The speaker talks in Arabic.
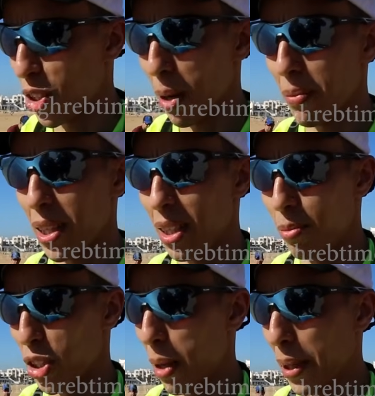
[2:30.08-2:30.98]

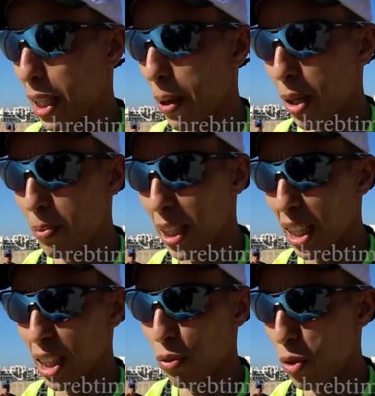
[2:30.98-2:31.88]
مجتمعين بحال ما
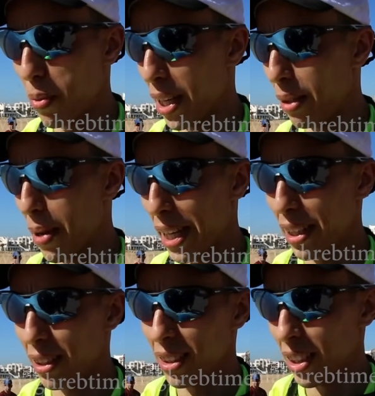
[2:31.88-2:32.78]
كيحتفلوا
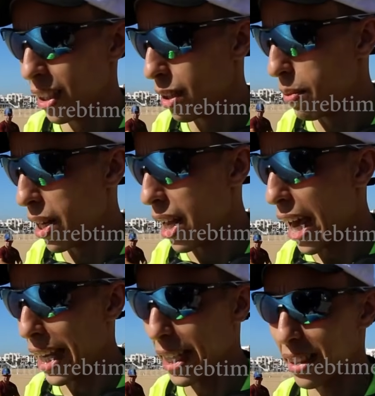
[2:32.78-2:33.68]
معنا
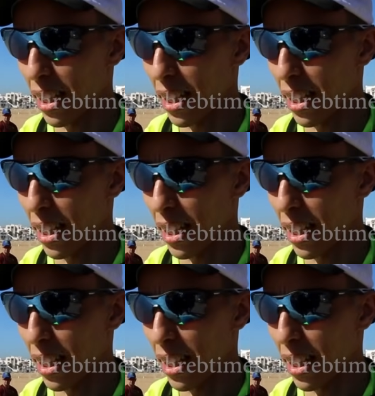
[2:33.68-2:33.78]
بالاعياد